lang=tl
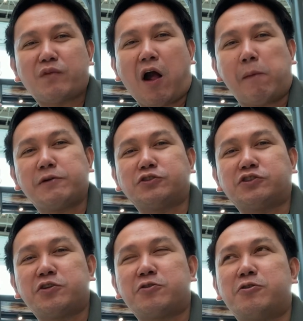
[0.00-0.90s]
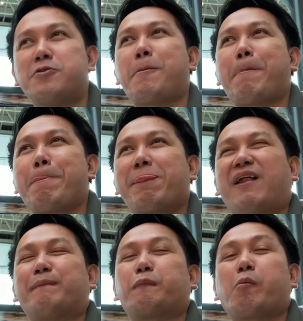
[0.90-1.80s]
Sabihin ko sa inyo kung
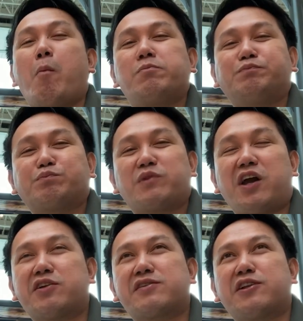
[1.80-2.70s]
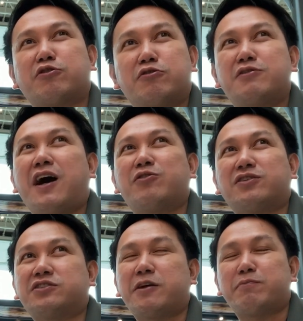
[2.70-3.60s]
i-rate ko kung gaano
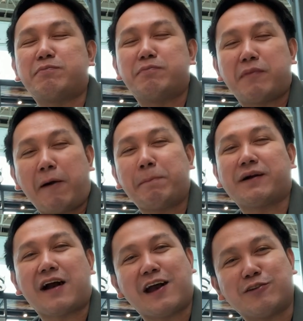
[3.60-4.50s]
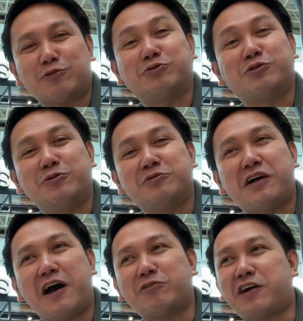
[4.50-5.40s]
kasarap ang pagkain, kung, kung
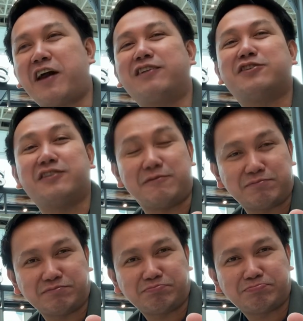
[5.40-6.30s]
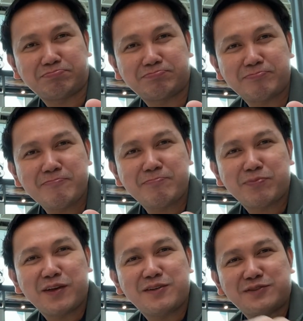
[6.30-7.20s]
gaano ka-healthy din.
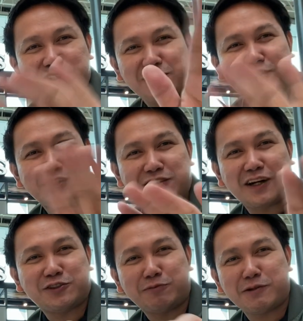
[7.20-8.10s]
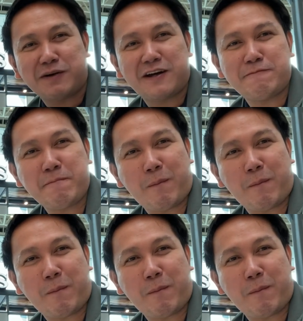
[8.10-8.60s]
See you sa ka-superman.